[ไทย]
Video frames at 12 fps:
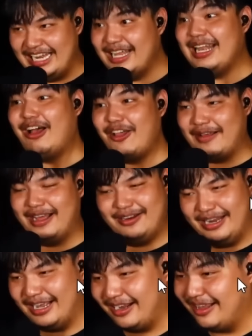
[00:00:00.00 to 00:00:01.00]
อันนี้ เล่าให้
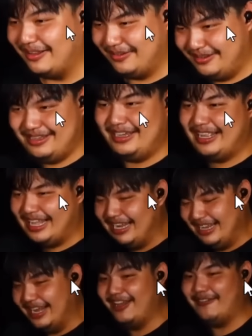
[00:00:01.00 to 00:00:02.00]
ฟังไหนๆก็เจอเห
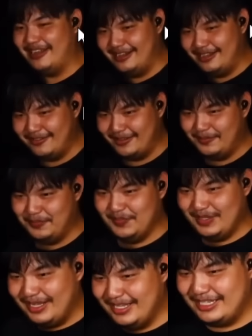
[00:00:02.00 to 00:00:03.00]
ตุการณ์นี้เล่าให้ฟังเลย
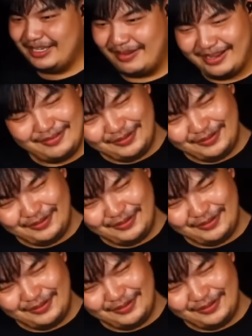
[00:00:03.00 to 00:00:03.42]
เฮี